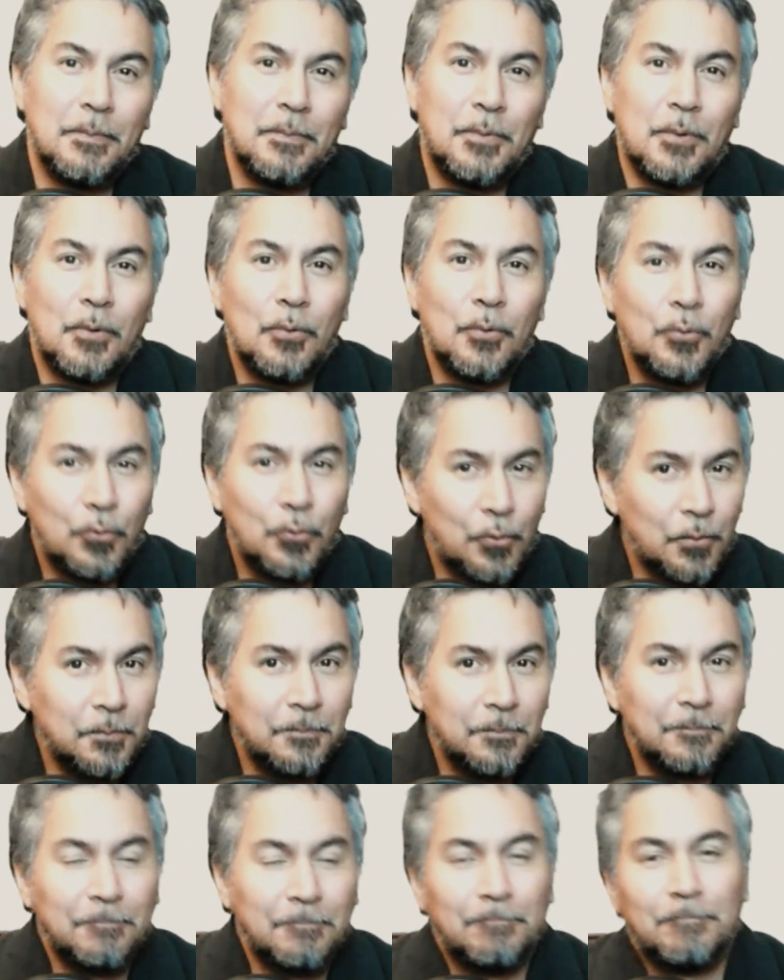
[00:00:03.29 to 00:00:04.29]
por
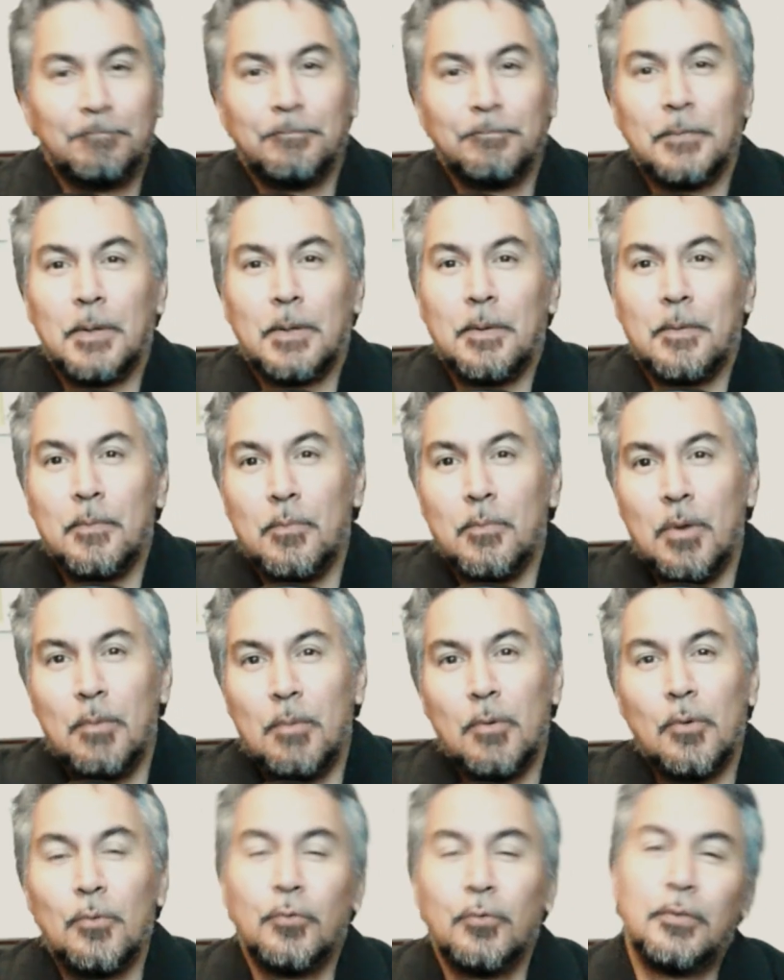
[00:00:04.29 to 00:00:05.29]
luto,
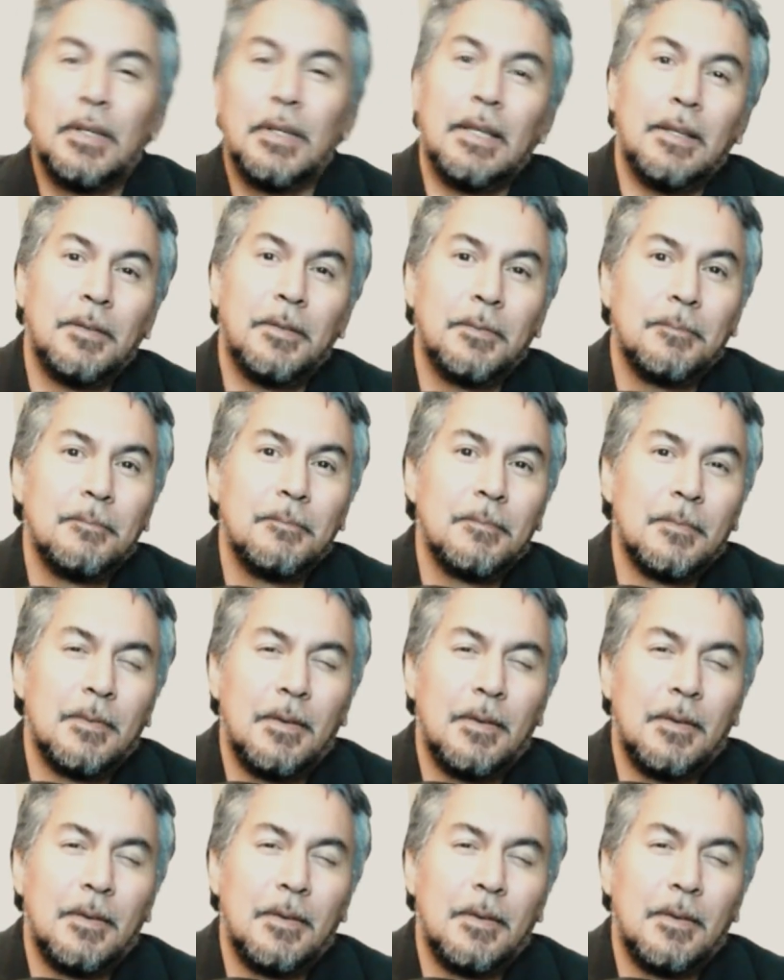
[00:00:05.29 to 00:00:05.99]
vuelvo con ustedes.